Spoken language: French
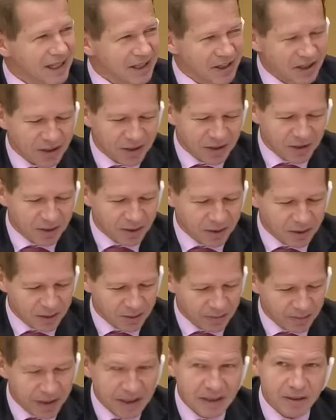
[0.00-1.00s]

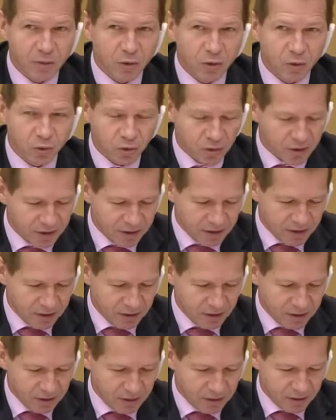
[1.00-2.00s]
Euh, merci beaucoup.
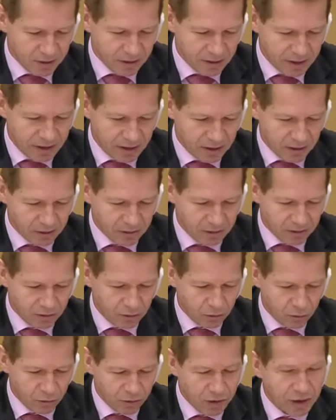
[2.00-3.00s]
Euh, alors,
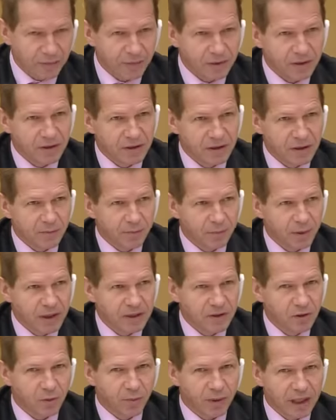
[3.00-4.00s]
nous, on est ici
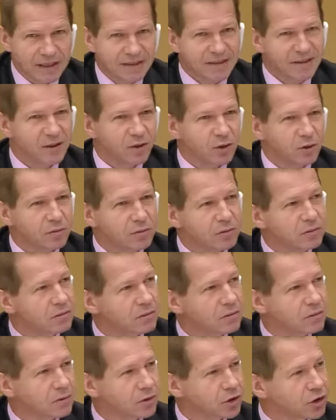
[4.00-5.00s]
presque par accident.
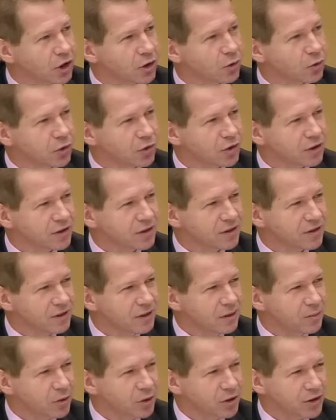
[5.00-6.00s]
Euh, on est très content d'être
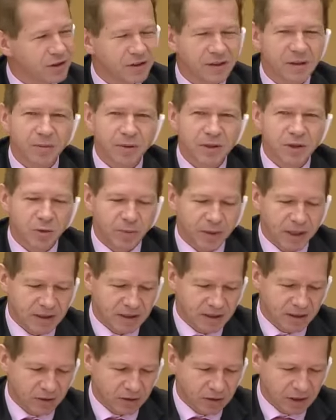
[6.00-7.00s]
ici, mais on est ici presque par
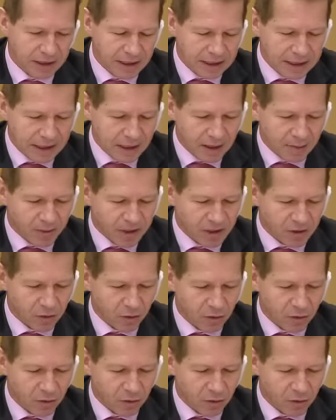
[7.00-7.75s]
accident parce